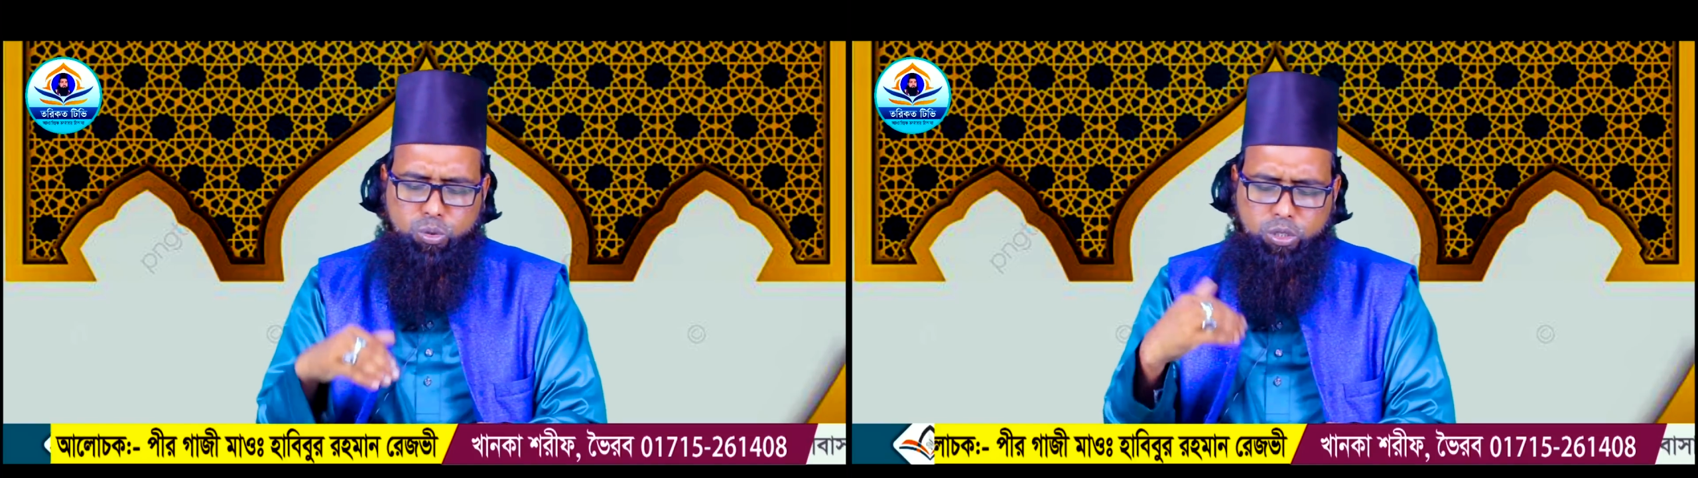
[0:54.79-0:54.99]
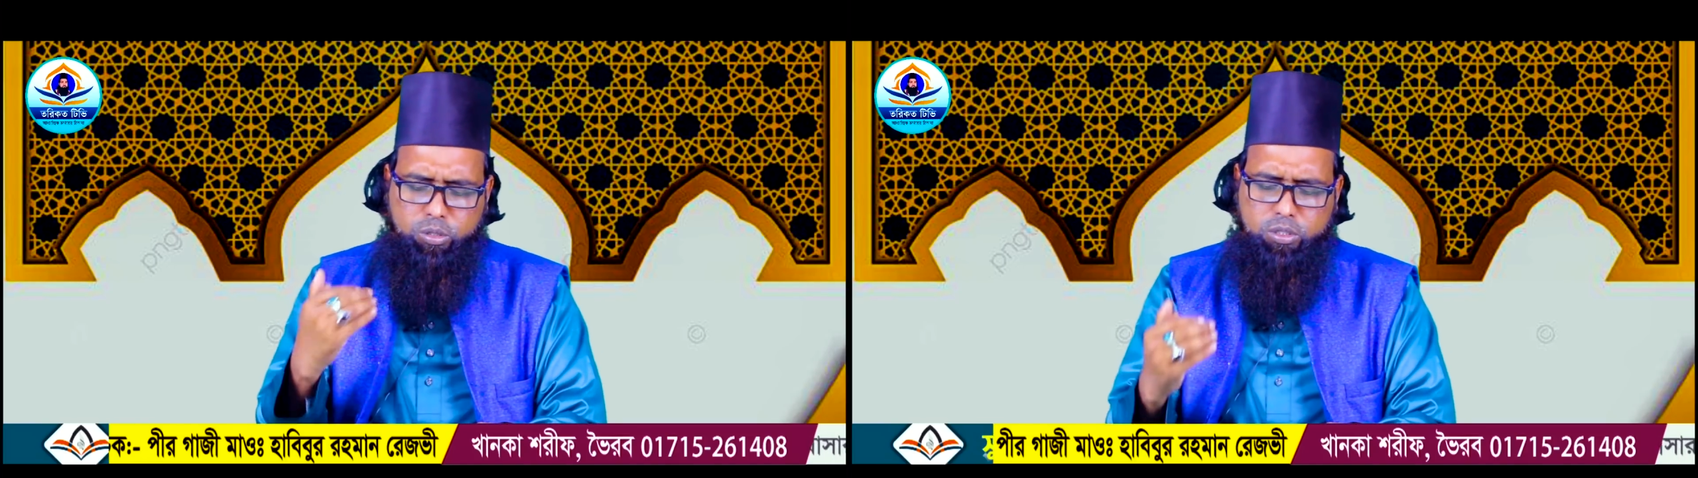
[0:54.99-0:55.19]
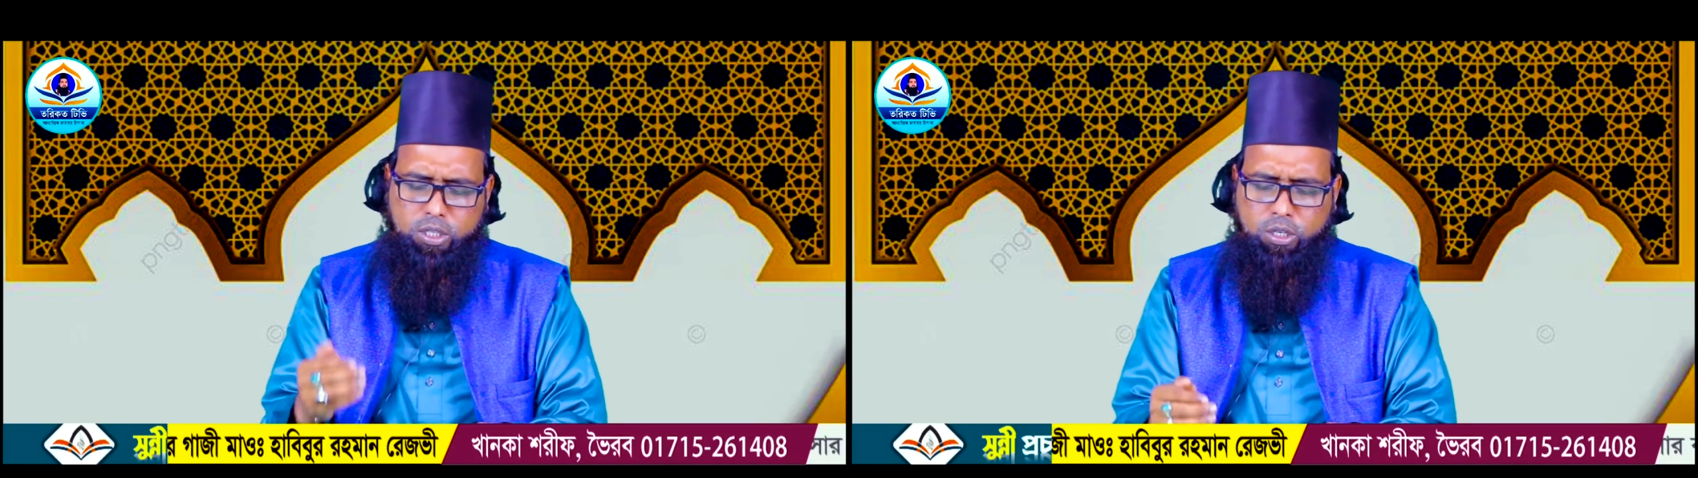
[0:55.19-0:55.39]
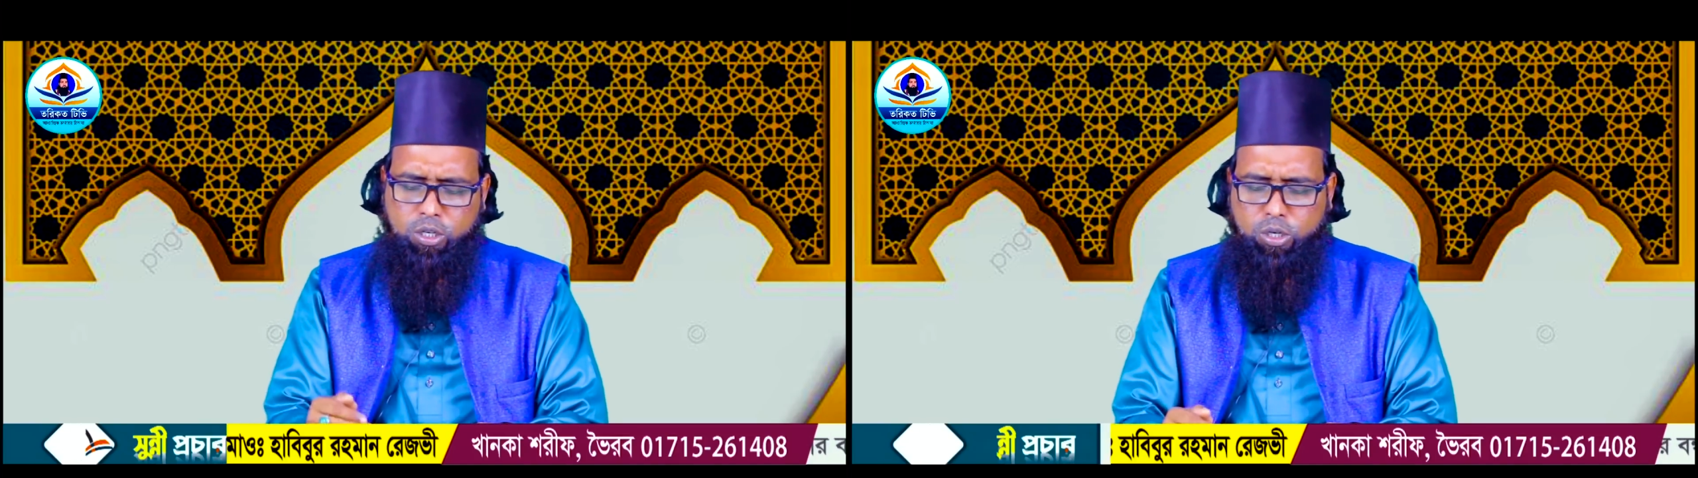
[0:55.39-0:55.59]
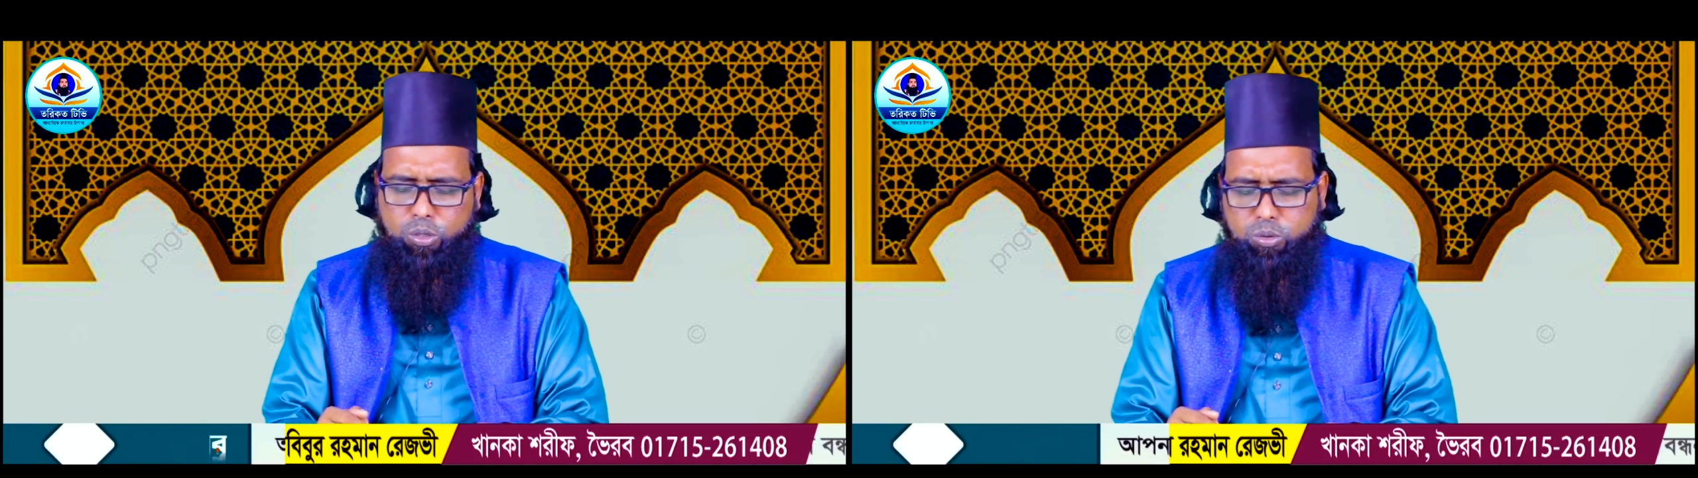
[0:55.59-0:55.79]
তরিকতের
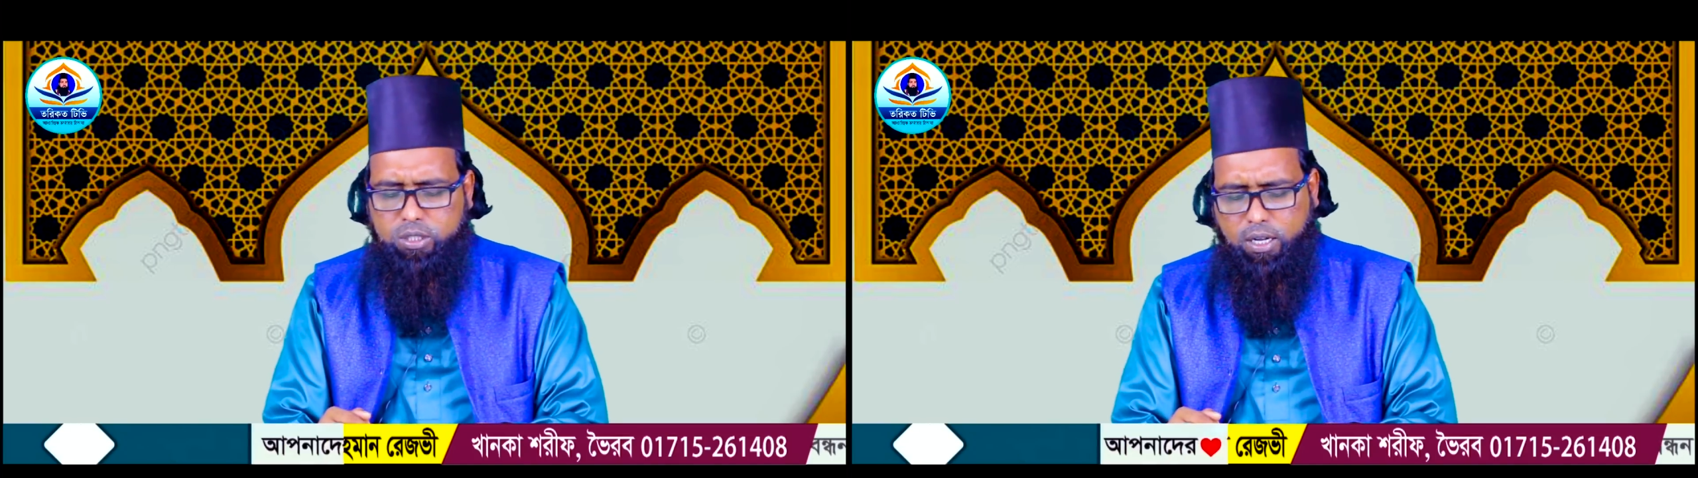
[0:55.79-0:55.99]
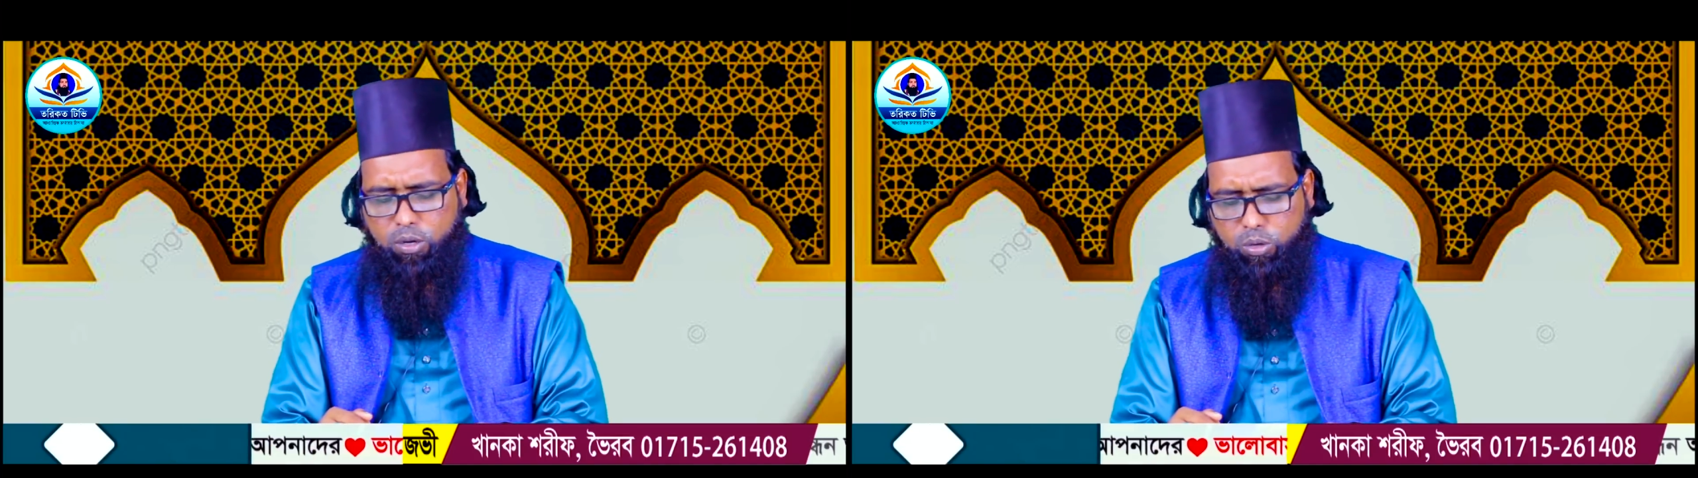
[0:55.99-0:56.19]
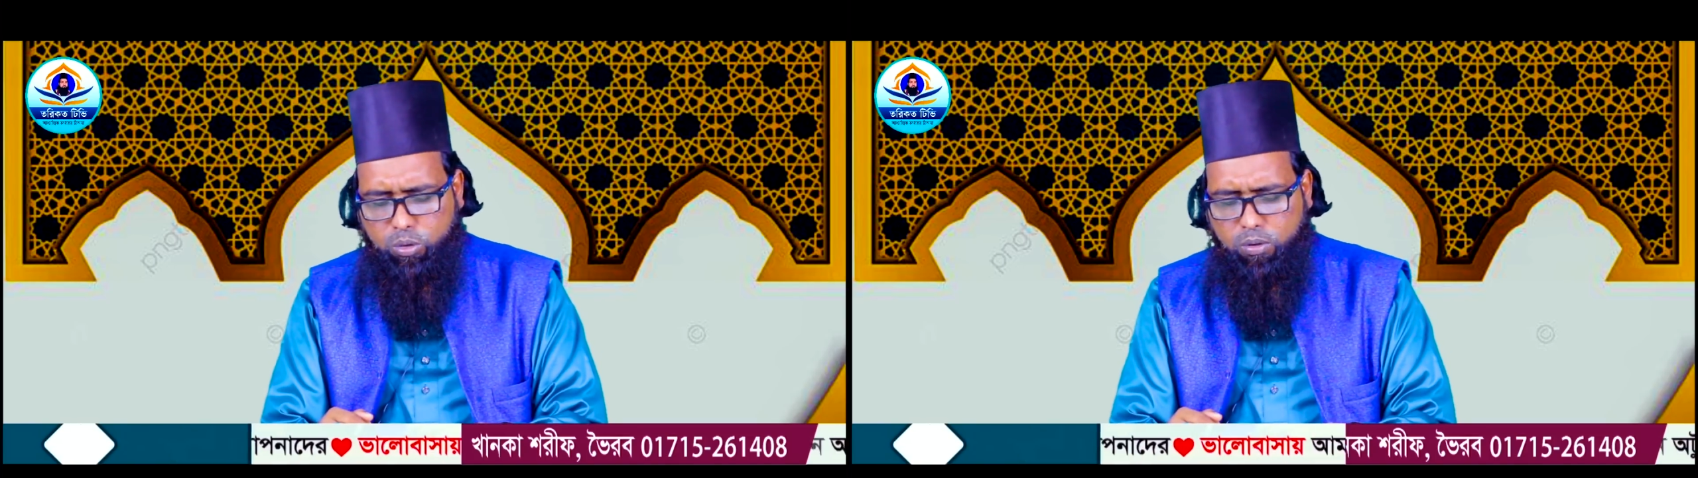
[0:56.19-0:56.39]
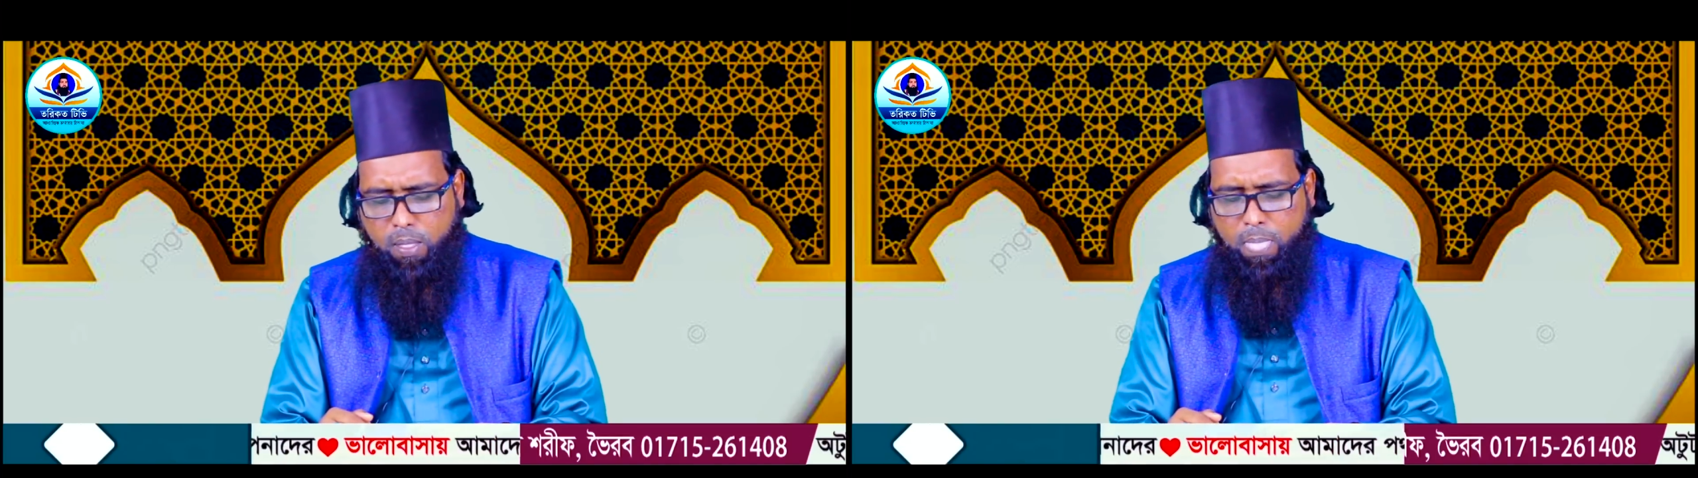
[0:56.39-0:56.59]
রোজা হলো